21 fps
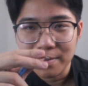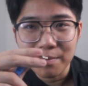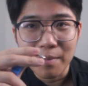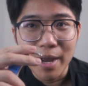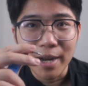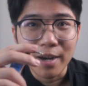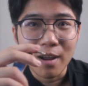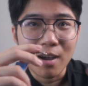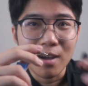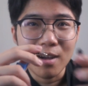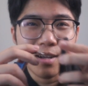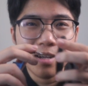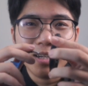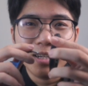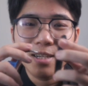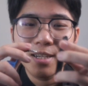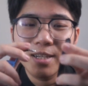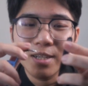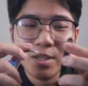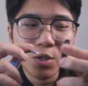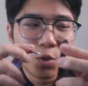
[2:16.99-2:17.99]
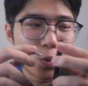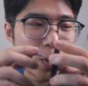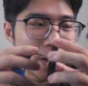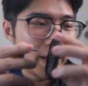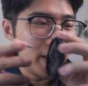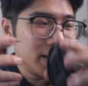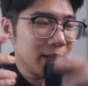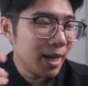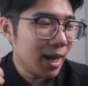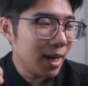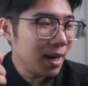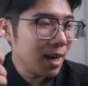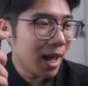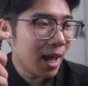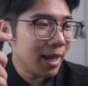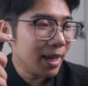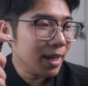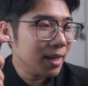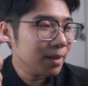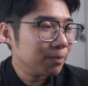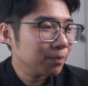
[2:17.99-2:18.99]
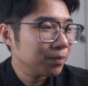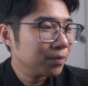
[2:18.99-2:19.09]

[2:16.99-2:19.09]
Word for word: bạn đó xoay gắn lại á